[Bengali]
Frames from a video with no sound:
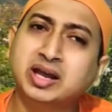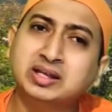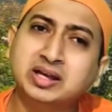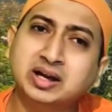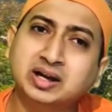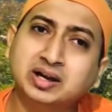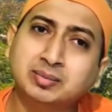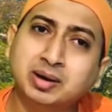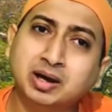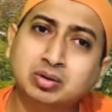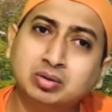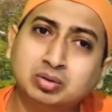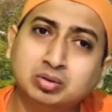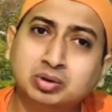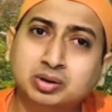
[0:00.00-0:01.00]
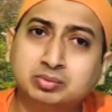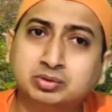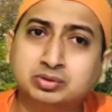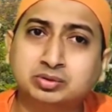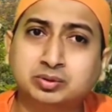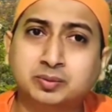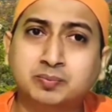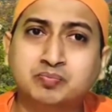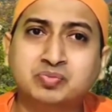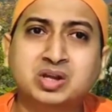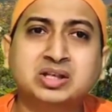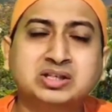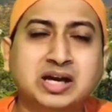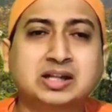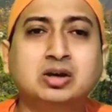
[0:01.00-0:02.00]
এই জায়গাটা ভালোও করে বোঝো
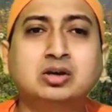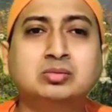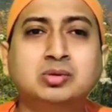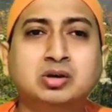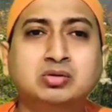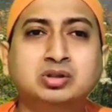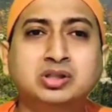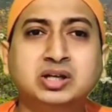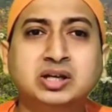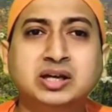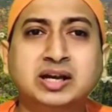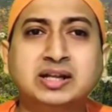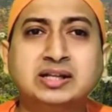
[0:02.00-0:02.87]
সাধারণ মানুষের